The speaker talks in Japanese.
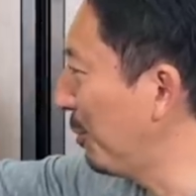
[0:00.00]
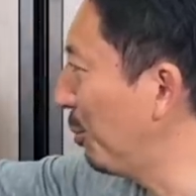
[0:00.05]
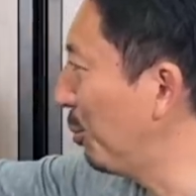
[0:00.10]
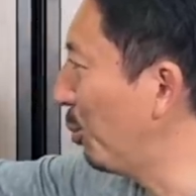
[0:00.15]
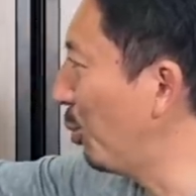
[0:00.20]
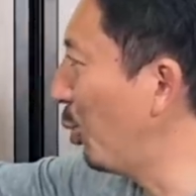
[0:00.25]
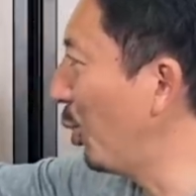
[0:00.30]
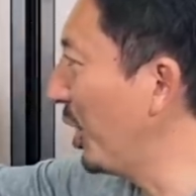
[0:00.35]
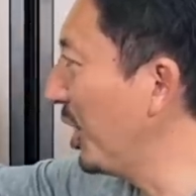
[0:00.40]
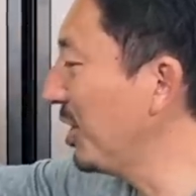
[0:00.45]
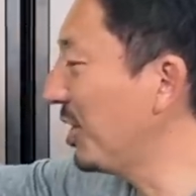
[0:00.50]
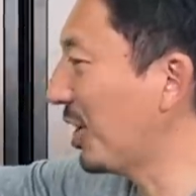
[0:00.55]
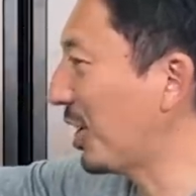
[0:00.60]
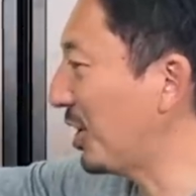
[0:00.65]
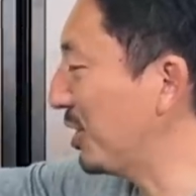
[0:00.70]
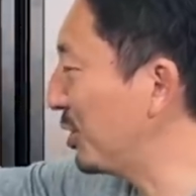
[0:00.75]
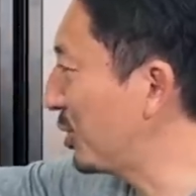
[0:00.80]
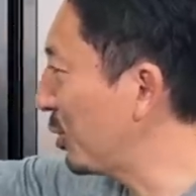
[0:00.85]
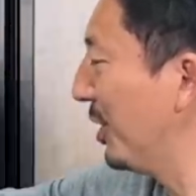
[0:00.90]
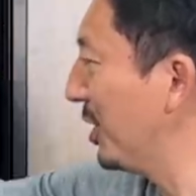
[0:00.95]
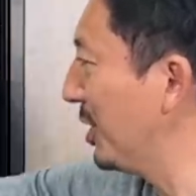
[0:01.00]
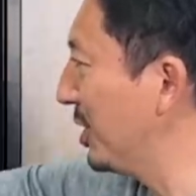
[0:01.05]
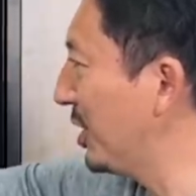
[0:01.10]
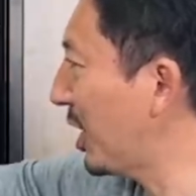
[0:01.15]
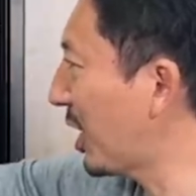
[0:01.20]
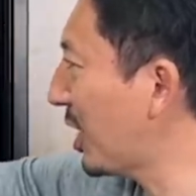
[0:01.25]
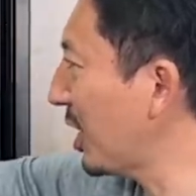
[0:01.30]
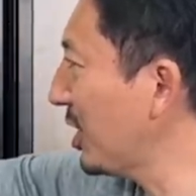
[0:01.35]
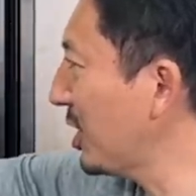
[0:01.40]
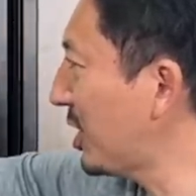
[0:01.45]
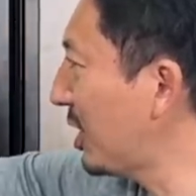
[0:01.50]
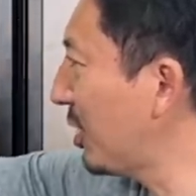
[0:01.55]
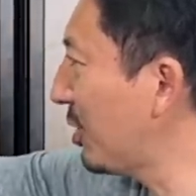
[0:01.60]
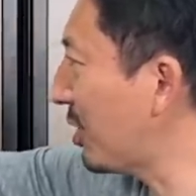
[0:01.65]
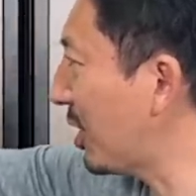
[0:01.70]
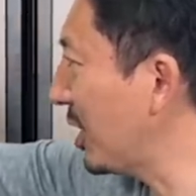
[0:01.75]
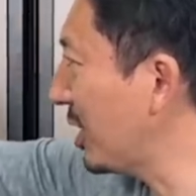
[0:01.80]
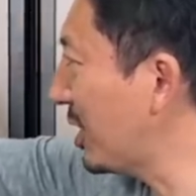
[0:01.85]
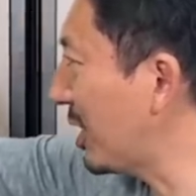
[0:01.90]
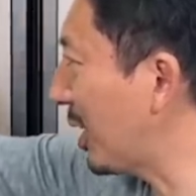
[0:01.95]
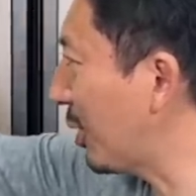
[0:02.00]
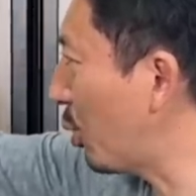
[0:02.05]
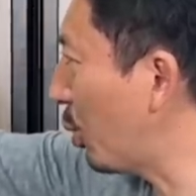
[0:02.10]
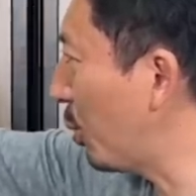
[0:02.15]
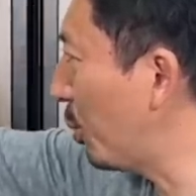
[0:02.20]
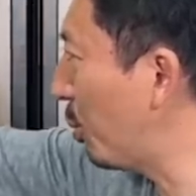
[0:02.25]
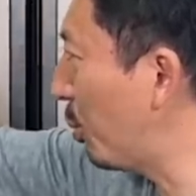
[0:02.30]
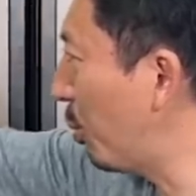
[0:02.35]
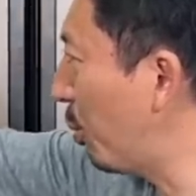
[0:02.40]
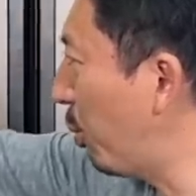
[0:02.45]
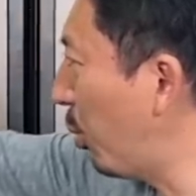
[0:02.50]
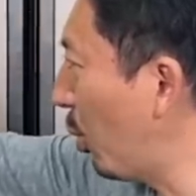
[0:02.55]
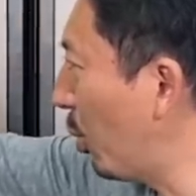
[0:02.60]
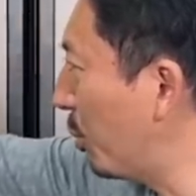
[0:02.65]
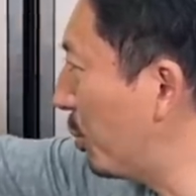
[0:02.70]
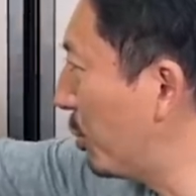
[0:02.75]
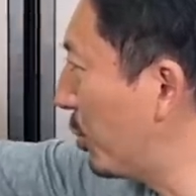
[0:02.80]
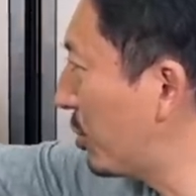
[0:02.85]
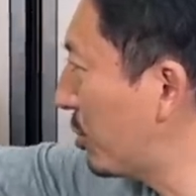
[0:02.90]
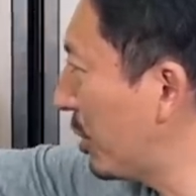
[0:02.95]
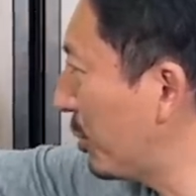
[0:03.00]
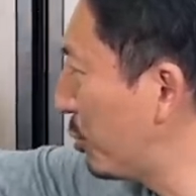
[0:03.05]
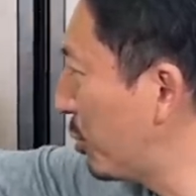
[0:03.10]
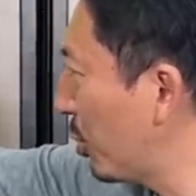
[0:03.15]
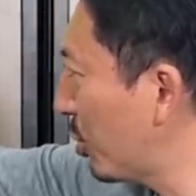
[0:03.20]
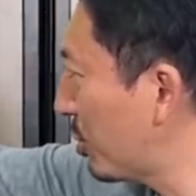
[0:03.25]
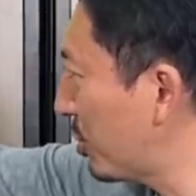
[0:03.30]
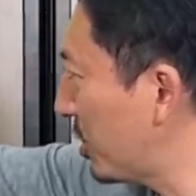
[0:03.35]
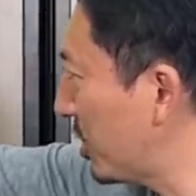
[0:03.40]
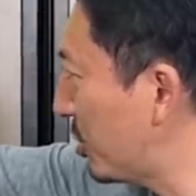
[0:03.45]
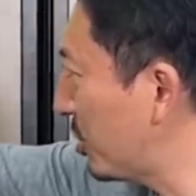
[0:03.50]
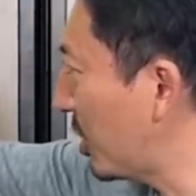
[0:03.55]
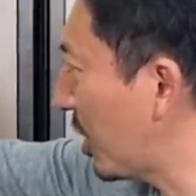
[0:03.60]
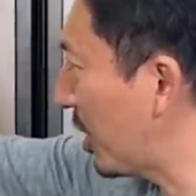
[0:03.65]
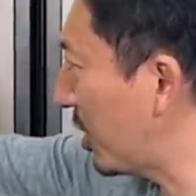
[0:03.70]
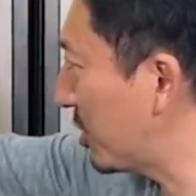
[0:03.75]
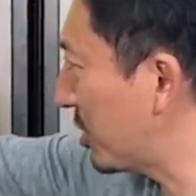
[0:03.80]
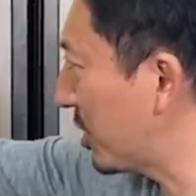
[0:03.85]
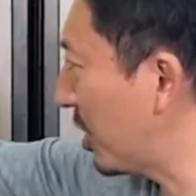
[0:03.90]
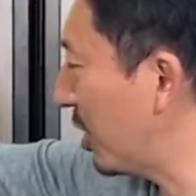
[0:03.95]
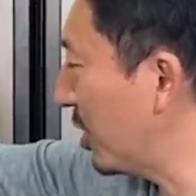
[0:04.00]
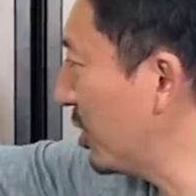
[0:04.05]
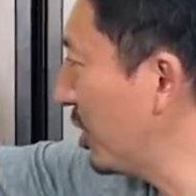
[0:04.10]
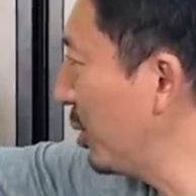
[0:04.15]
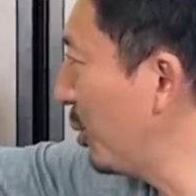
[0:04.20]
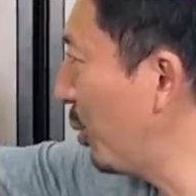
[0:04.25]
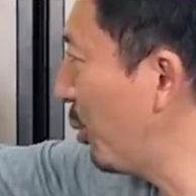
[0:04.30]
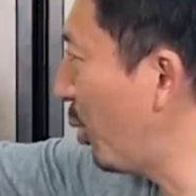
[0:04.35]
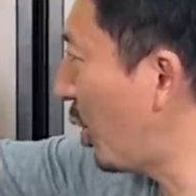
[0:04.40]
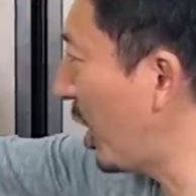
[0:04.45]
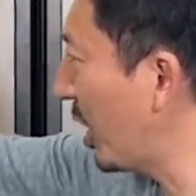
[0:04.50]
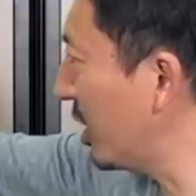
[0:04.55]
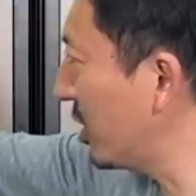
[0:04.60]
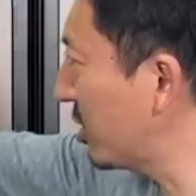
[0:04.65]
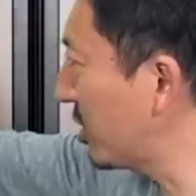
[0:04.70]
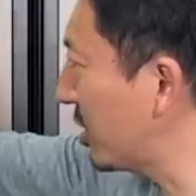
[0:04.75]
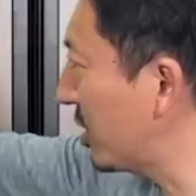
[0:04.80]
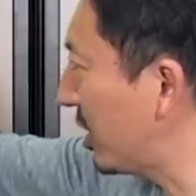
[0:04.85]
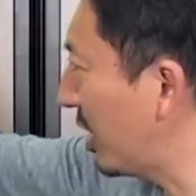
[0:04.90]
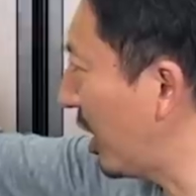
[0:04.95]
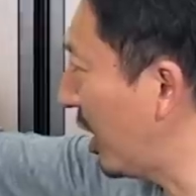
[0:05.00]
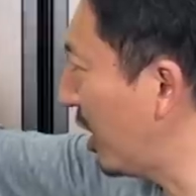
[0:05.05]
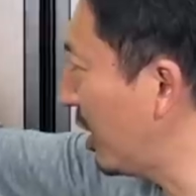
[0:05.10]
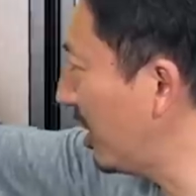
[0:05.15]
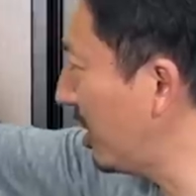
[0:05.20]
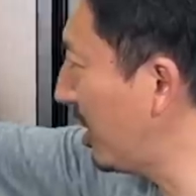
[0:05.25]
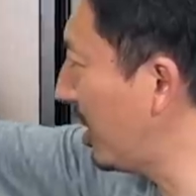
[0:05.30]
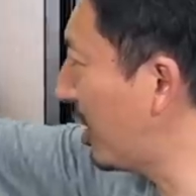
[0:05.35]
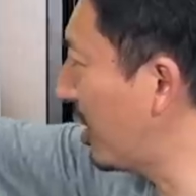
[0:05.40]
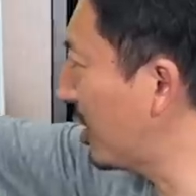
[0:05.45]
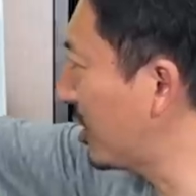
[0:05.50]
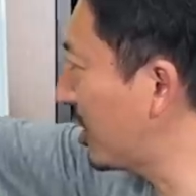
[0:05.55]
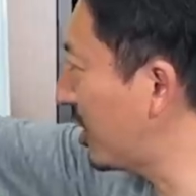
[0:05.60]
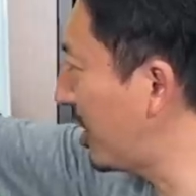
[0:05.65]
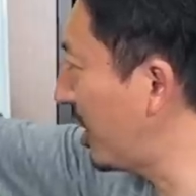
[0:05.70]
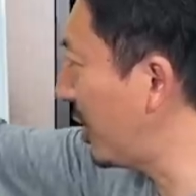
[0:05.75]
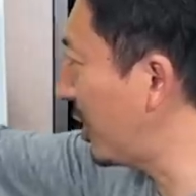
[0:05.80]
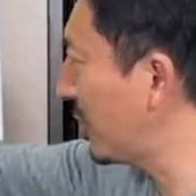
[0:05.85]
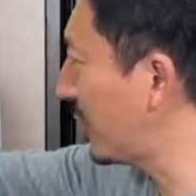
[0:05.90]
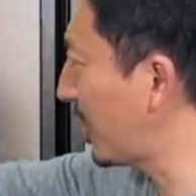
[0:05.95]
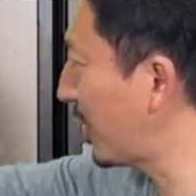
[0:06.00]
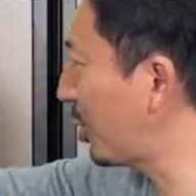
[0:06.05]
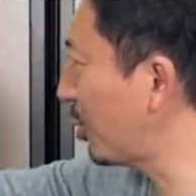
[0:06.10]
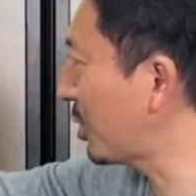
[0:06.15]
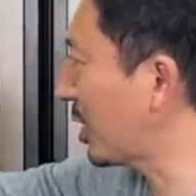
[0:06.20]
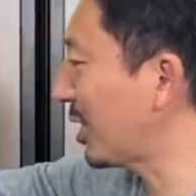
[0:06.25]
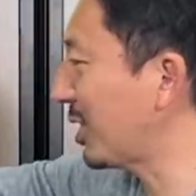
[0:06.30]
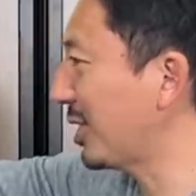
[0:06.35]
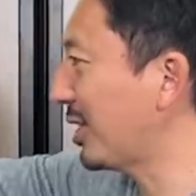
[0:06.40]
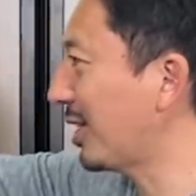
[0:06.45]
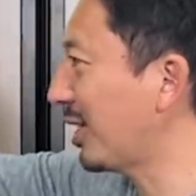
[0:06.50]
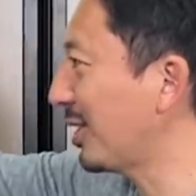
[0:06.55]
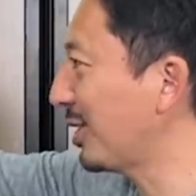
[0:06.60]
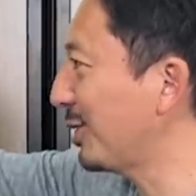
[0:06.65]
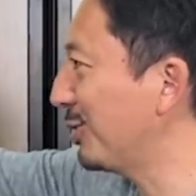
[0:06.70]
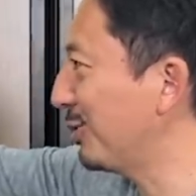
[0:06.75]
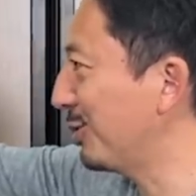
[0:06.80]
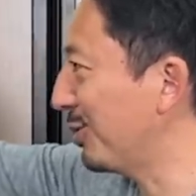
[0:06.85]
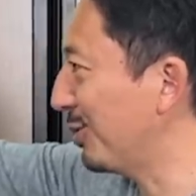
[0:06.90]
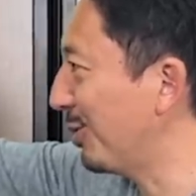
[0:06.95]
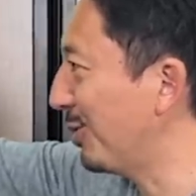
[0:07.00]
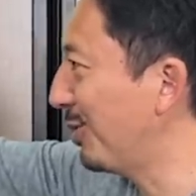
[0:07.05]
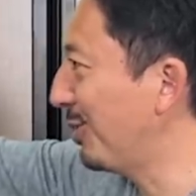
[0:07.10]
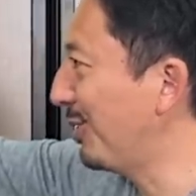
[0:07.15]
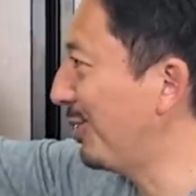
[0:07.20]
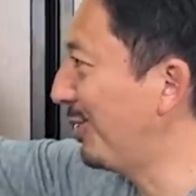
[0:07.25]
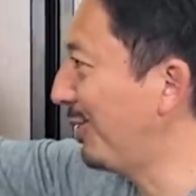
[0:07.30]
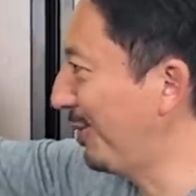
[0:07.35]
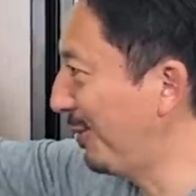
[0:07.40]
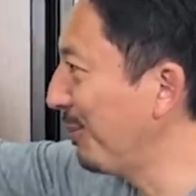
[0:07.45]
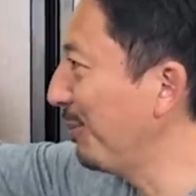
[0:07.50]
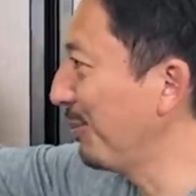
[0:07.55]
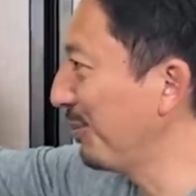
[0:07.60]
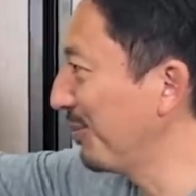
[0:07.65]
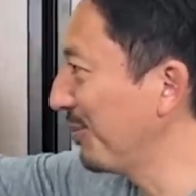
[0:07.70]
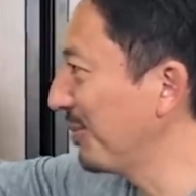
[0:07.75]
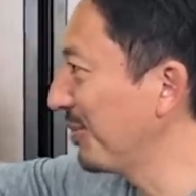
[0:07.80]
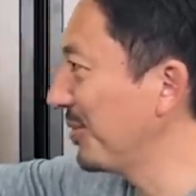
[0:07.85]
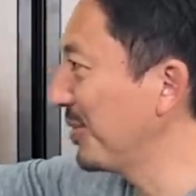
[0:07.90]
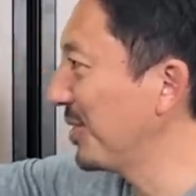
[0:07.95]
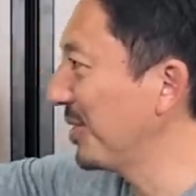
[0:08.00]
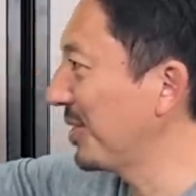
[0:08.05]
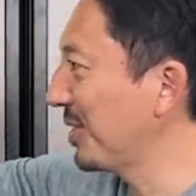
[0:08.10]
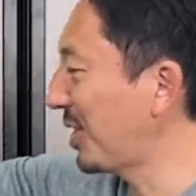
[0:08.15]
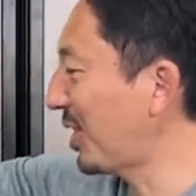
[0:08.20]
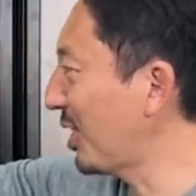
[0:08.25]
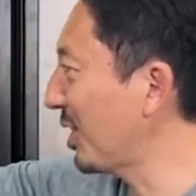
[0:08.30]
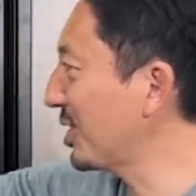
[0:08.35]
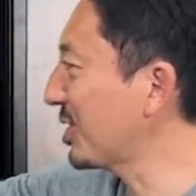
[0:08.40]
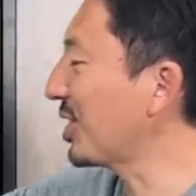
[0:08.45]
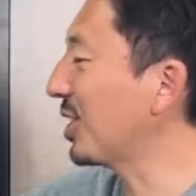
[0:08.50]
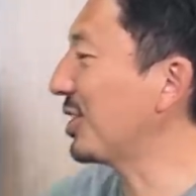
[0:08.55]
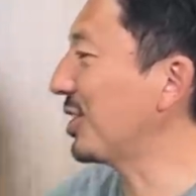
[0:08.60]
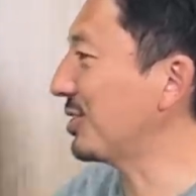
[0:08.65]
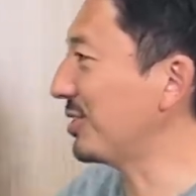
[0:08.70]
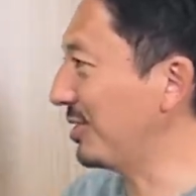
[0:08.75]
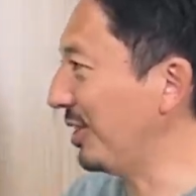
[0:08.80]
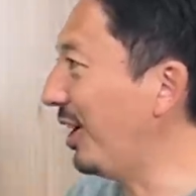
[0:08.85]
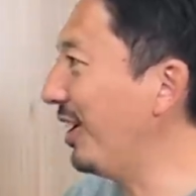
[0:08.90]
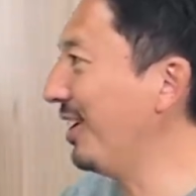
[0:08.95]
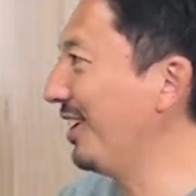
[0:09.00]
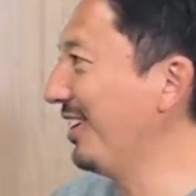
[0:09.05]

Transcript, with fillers: もう変な感じですよ中行ってるから一旦こうぼ僕はブロック行くじゃないですか、はい、でももう早すぎて入れ替わって結局縦行かれてるんですよ、はい、悲しかったっすね